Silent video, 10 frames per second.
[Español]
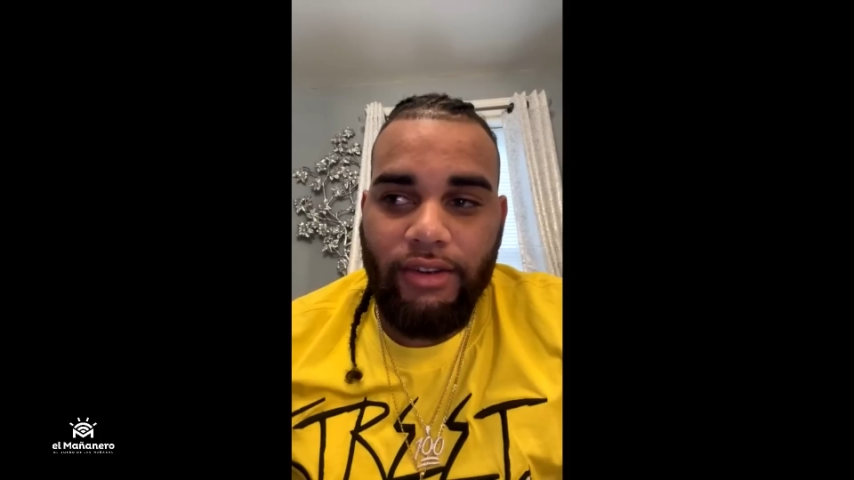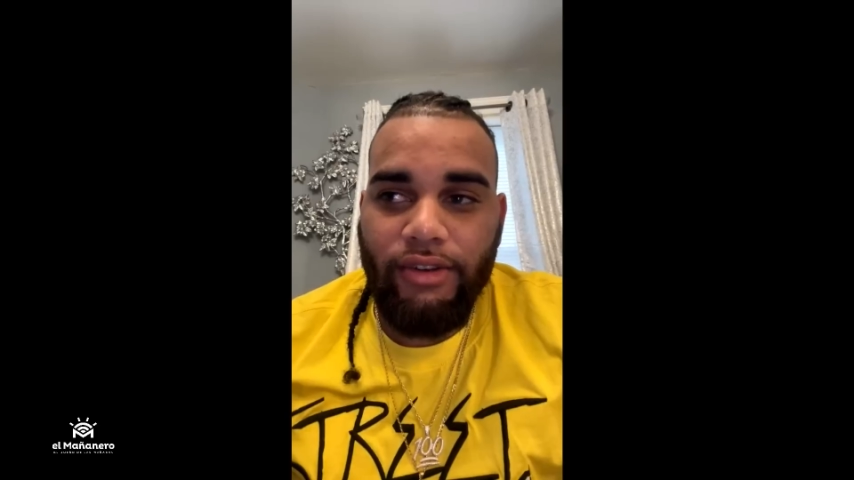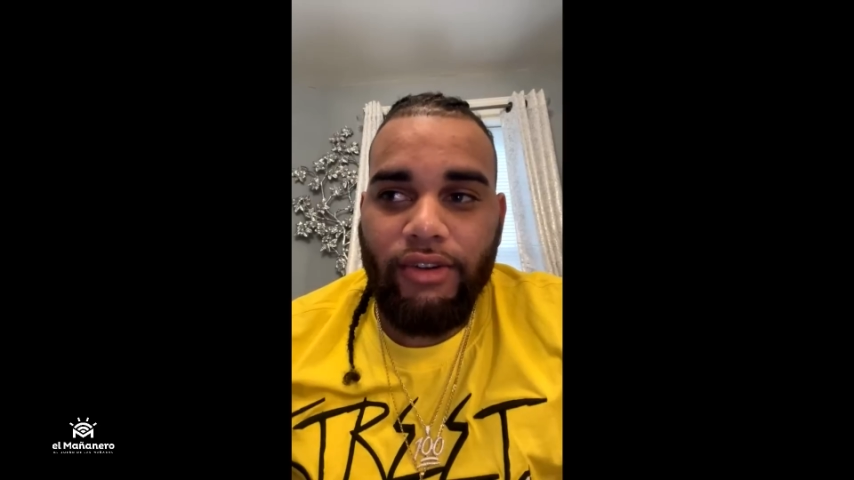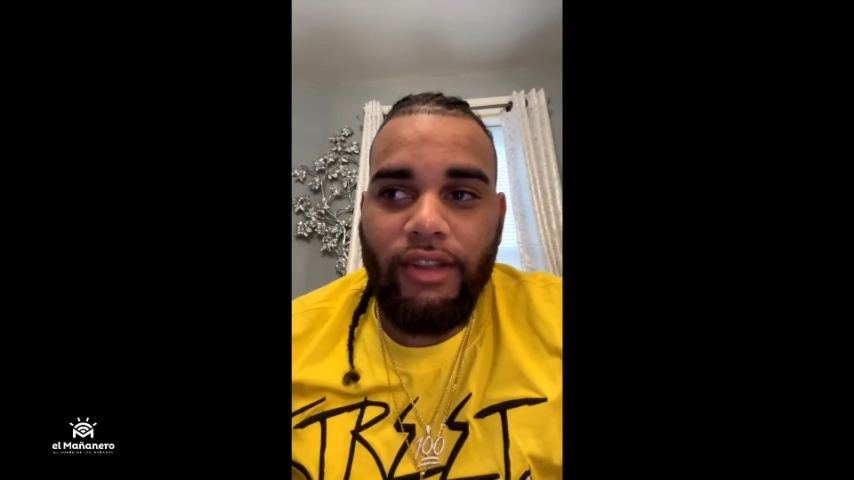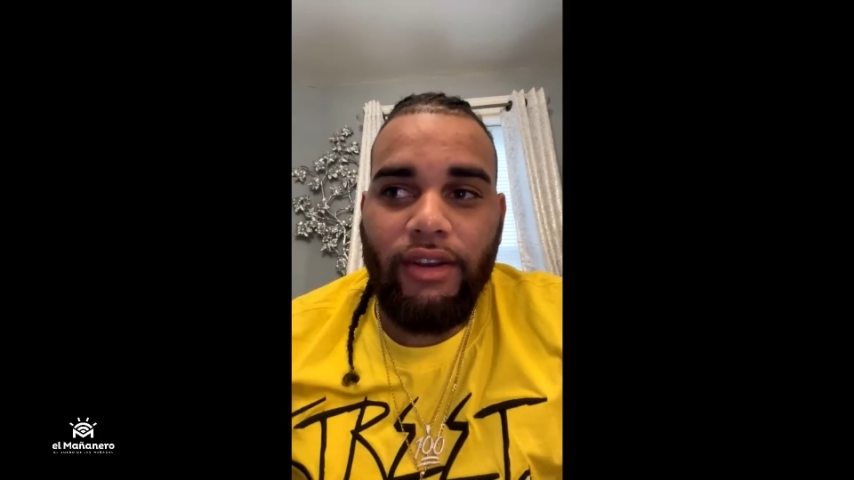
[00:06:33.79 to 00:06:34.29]

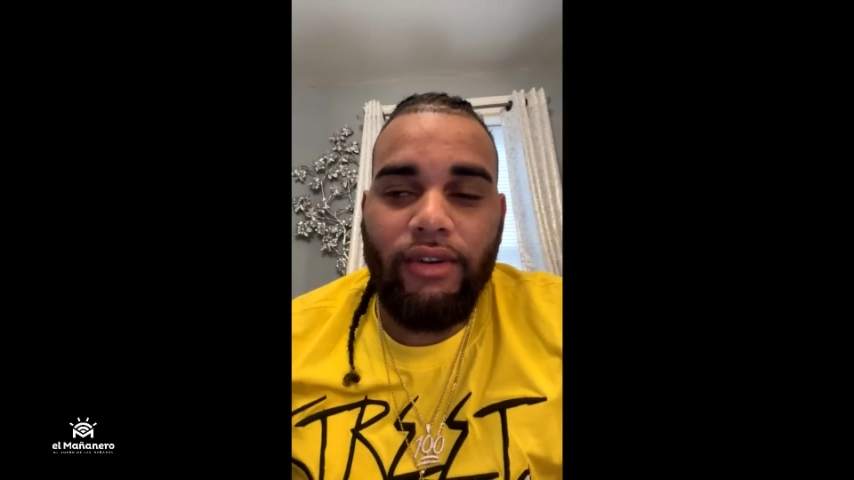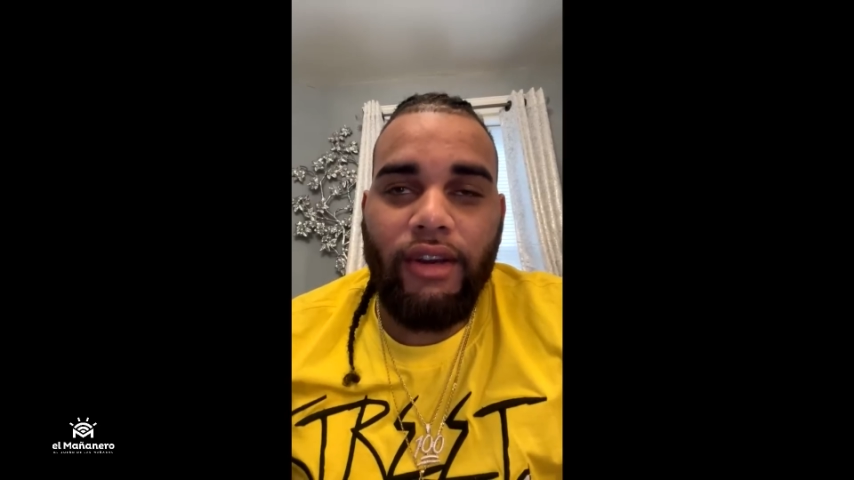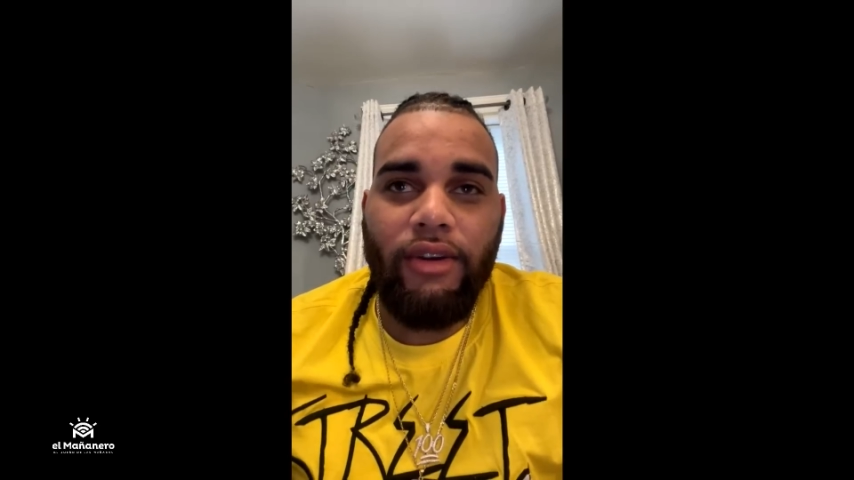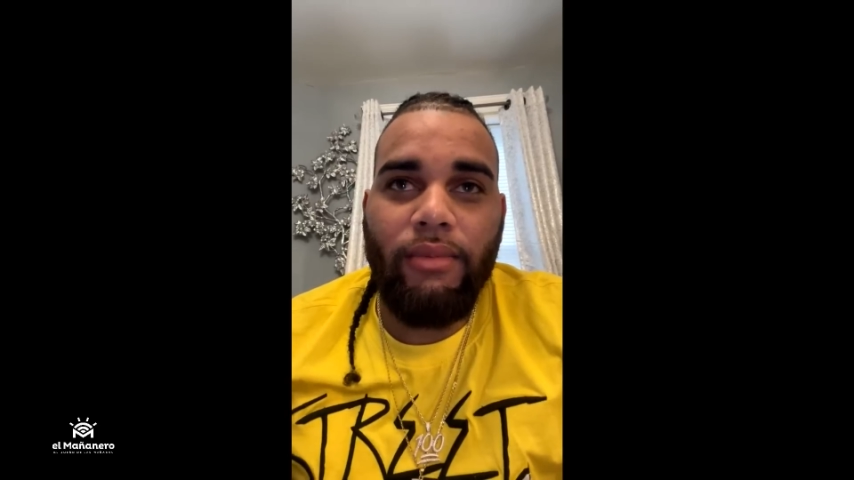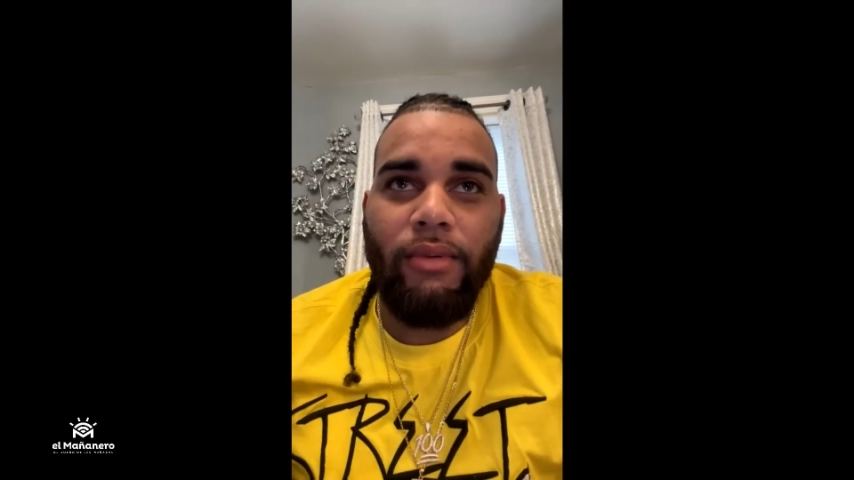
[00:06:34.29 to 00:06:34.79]
yo no tengo
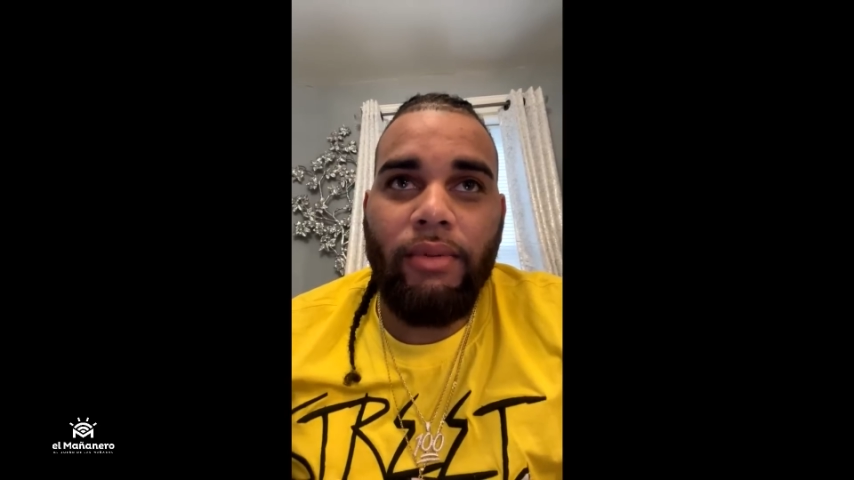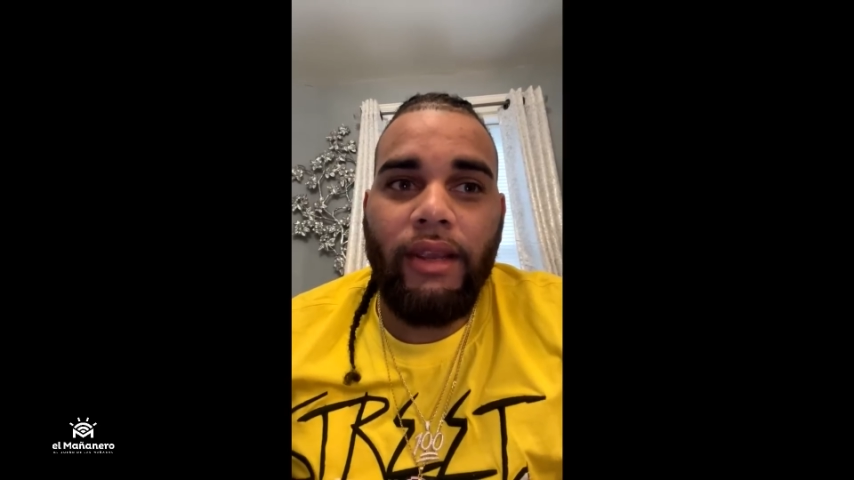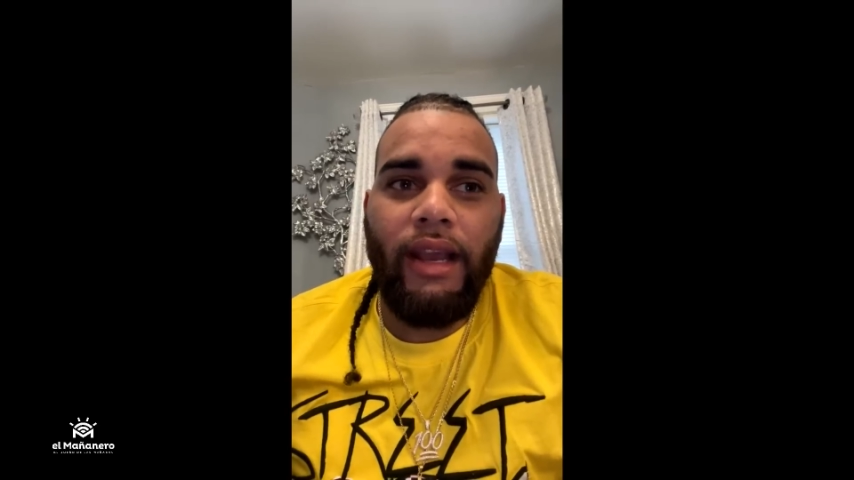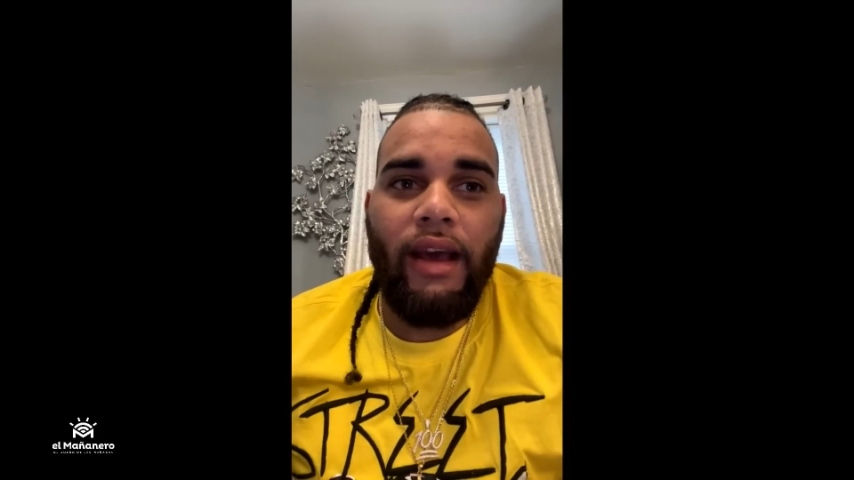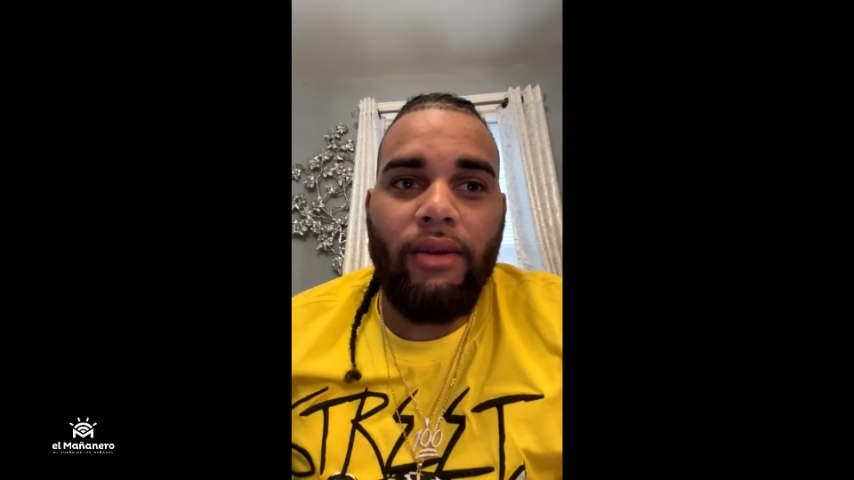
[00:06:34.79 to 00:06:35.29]
ni cómo
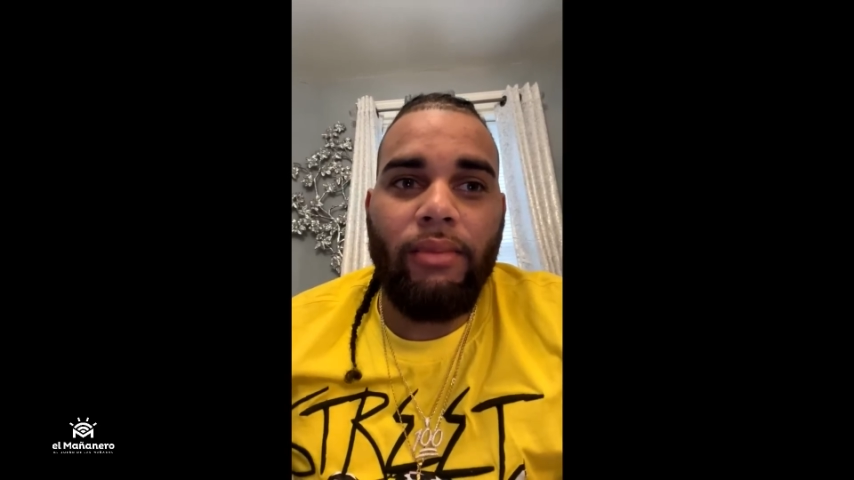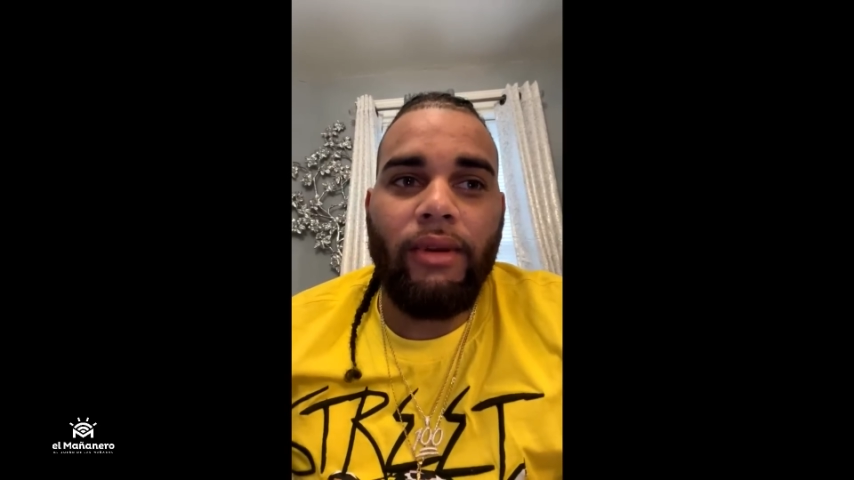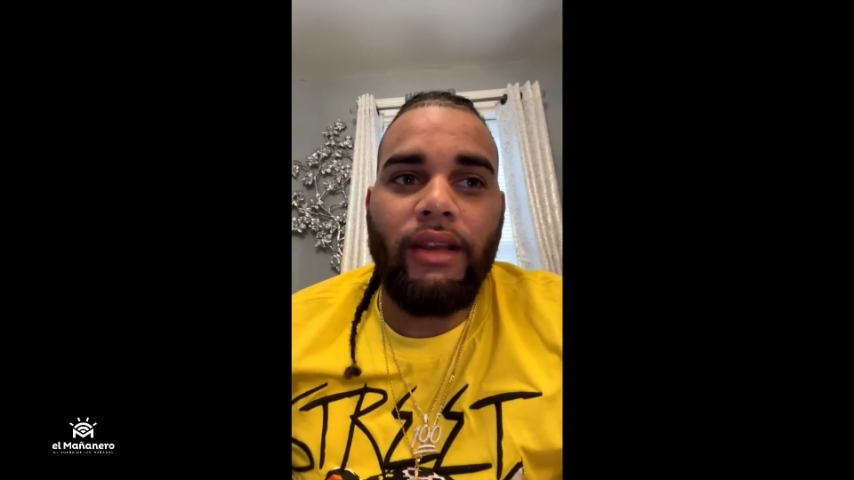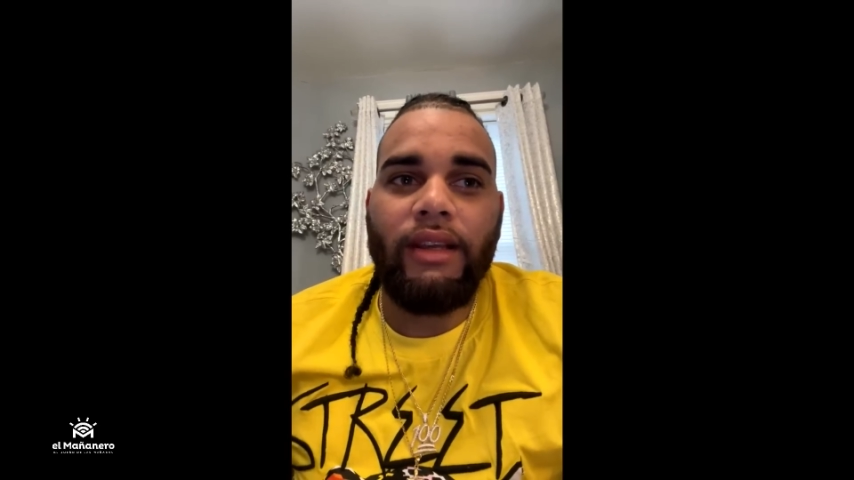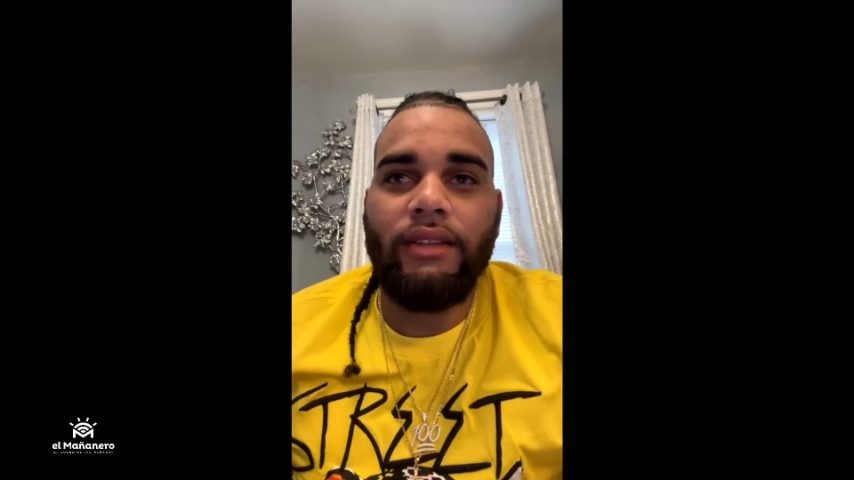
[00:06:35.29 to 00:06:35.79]
explicarlo
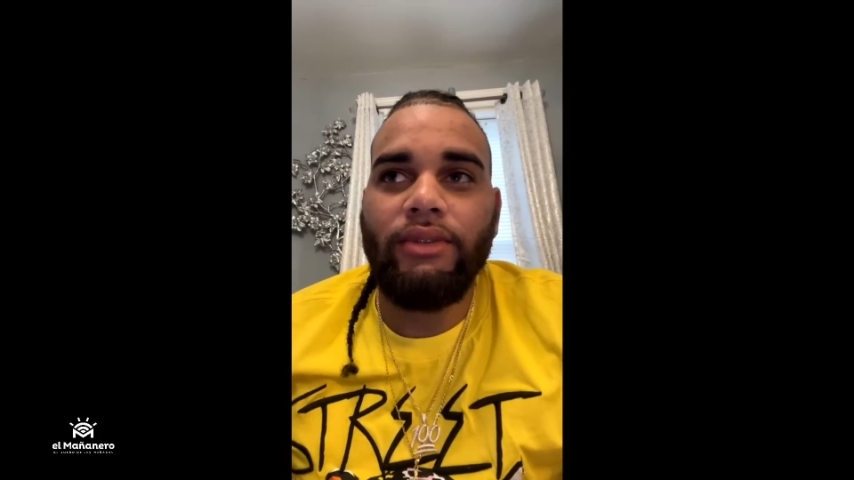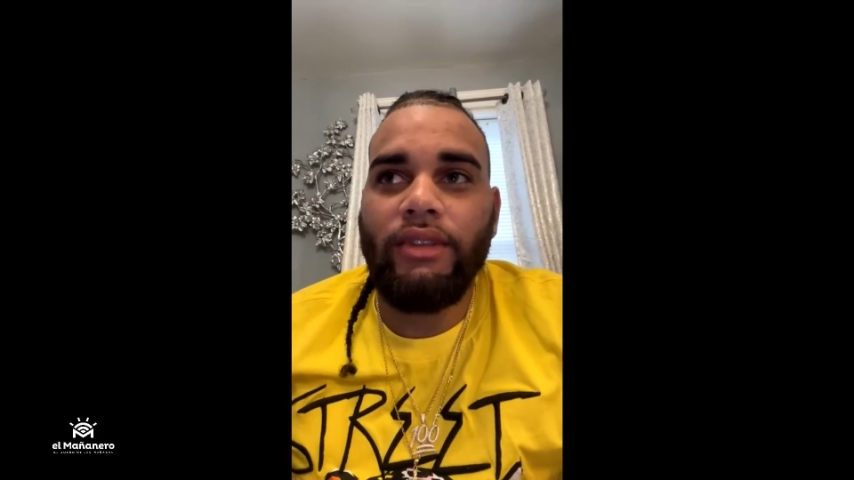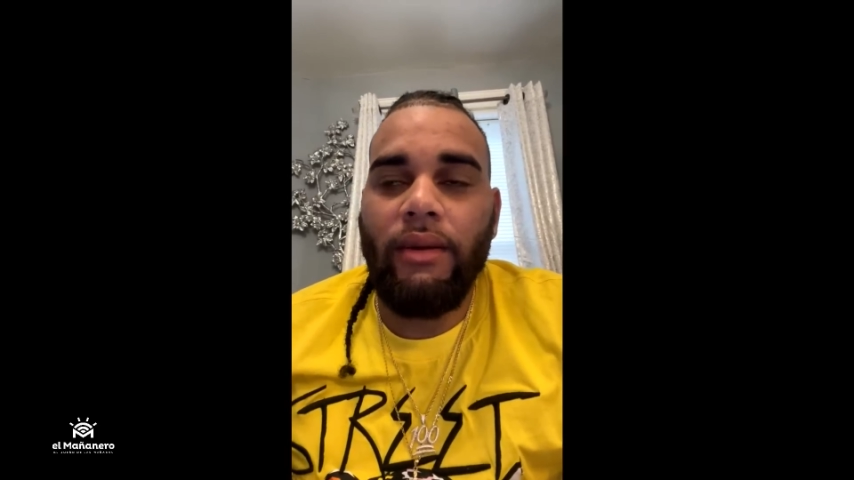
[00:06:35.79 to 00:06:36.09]
porque tú